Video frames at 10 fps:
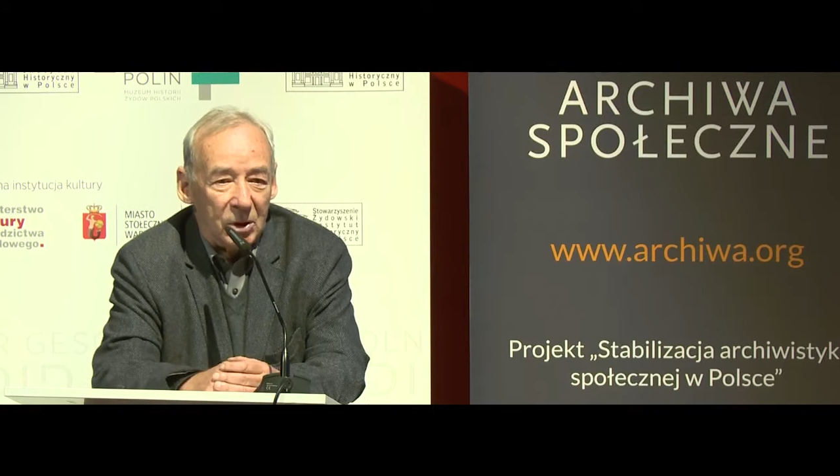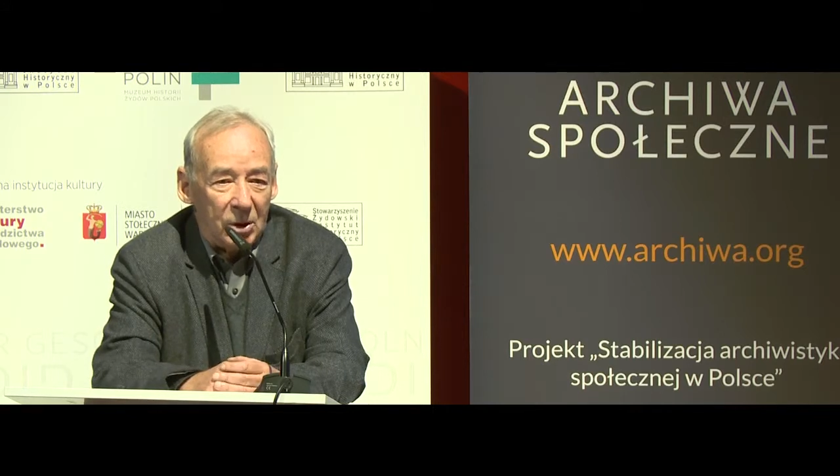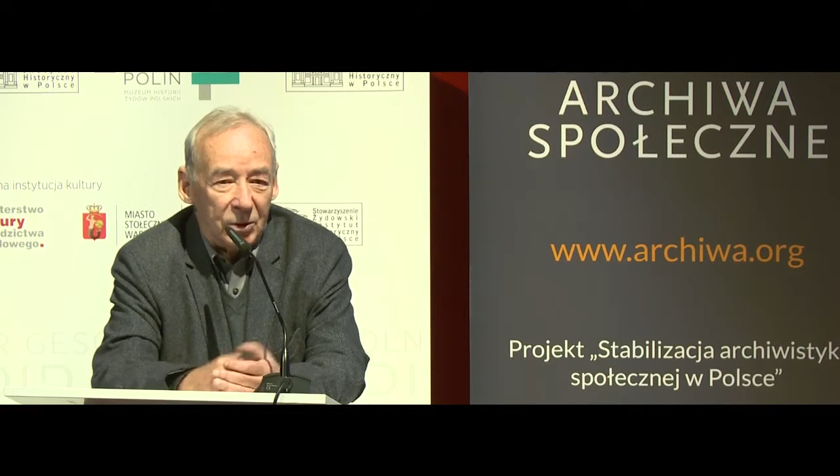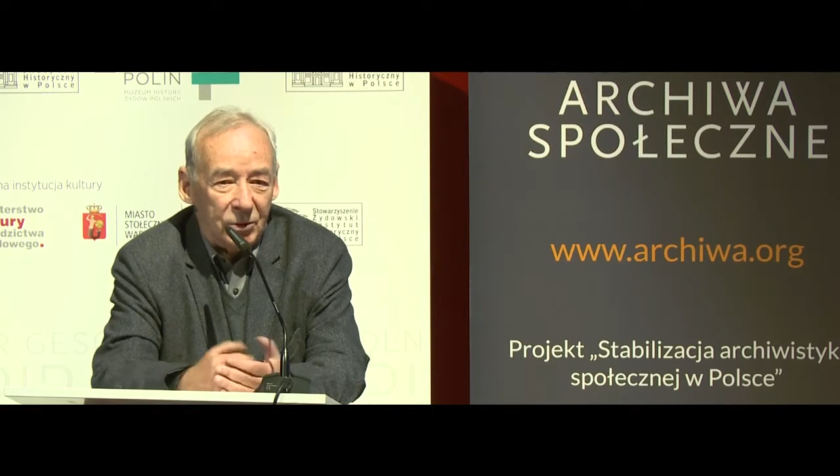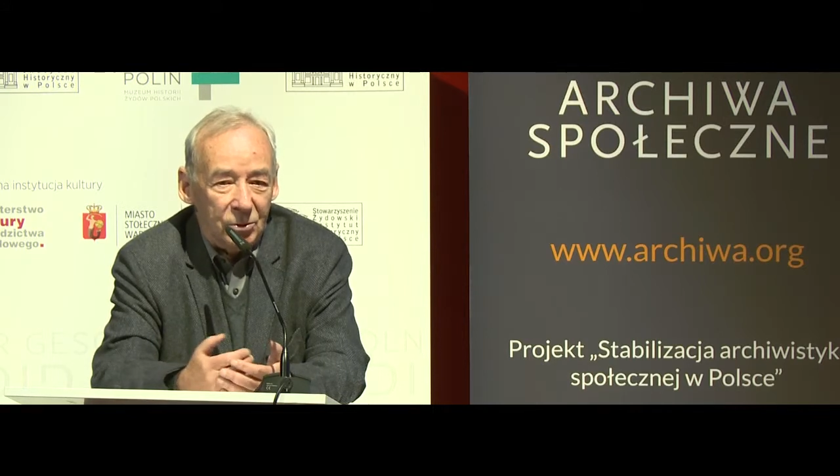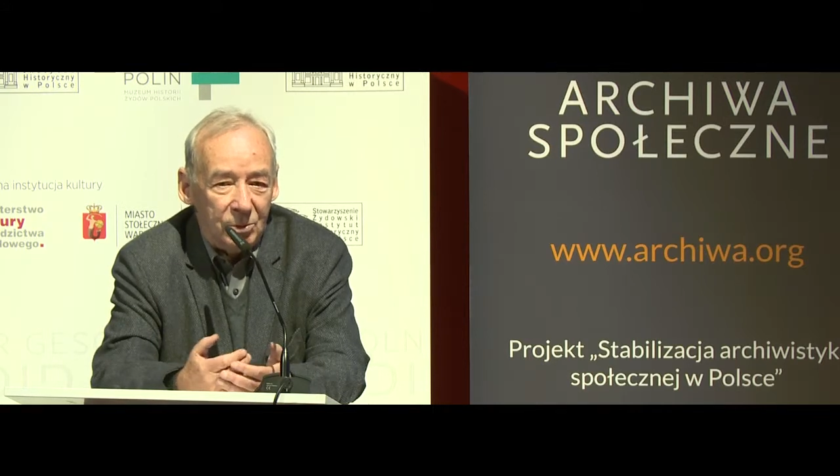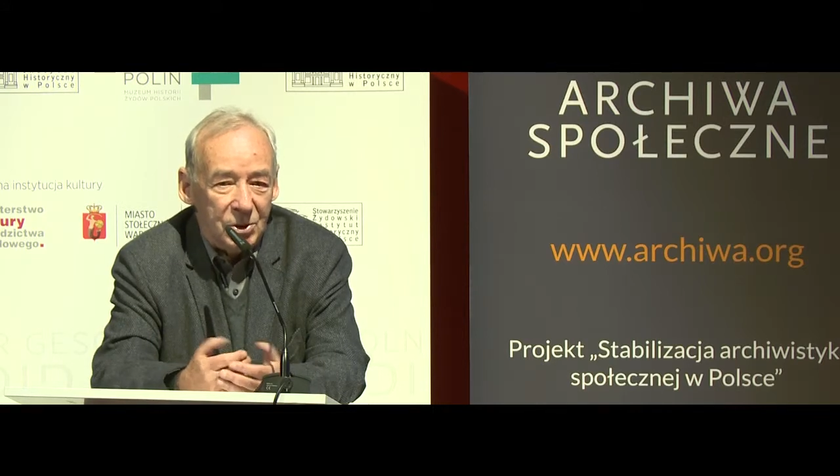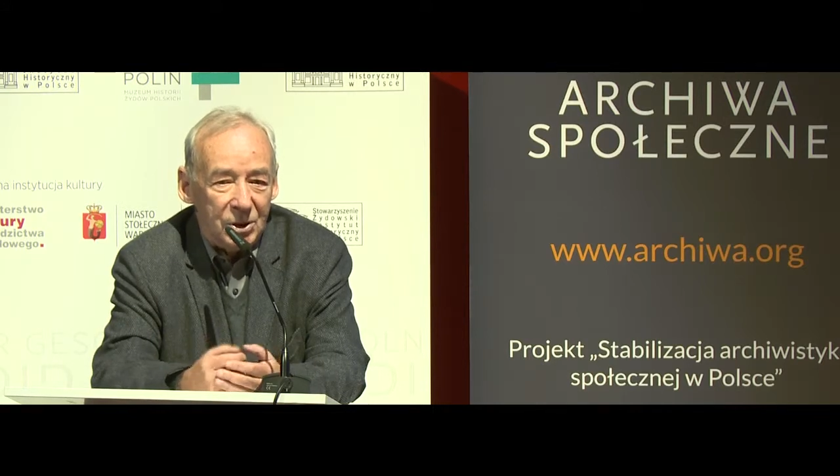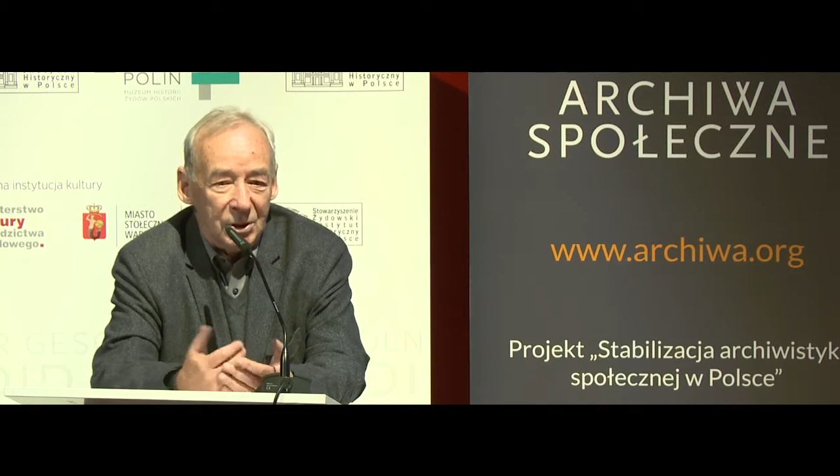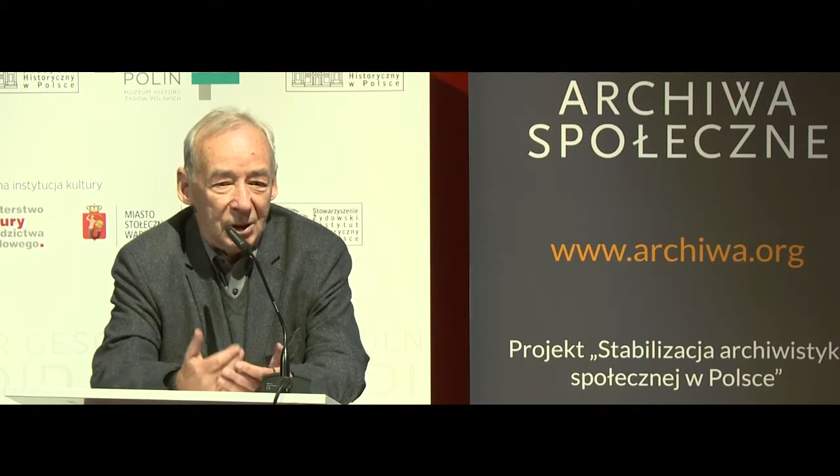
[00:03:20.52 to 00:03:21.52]
osób,
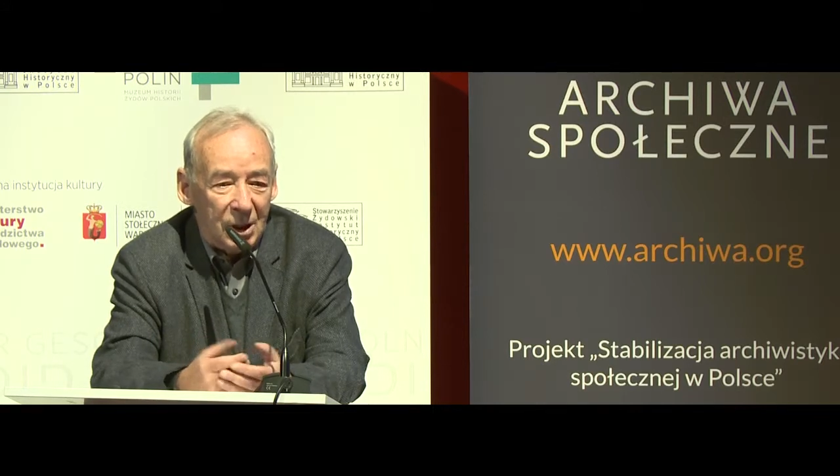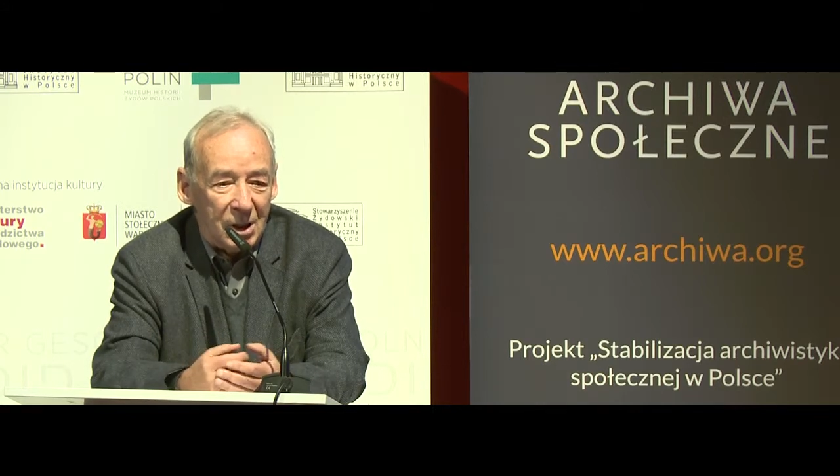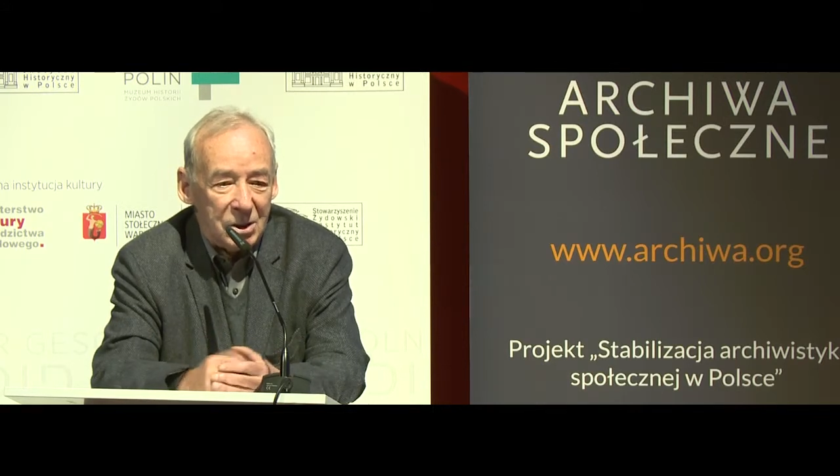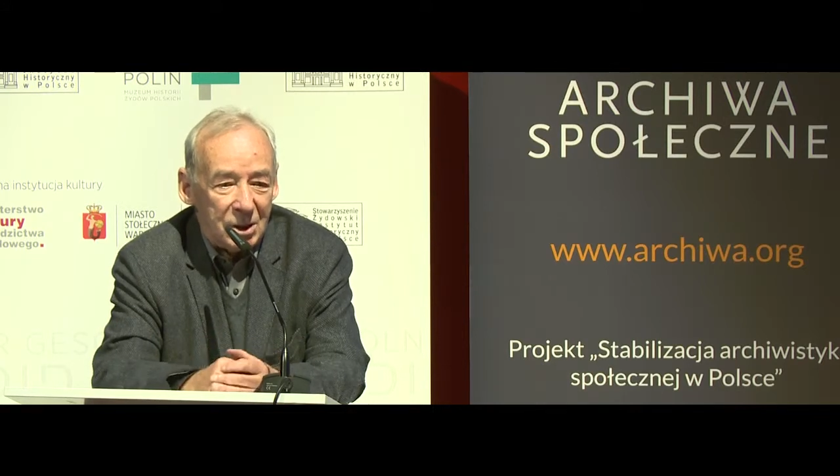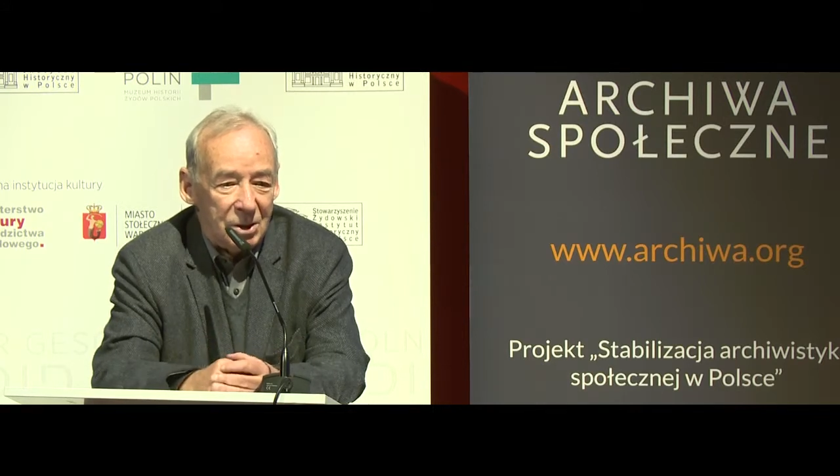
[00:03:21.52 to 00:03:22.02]
dziennikarze,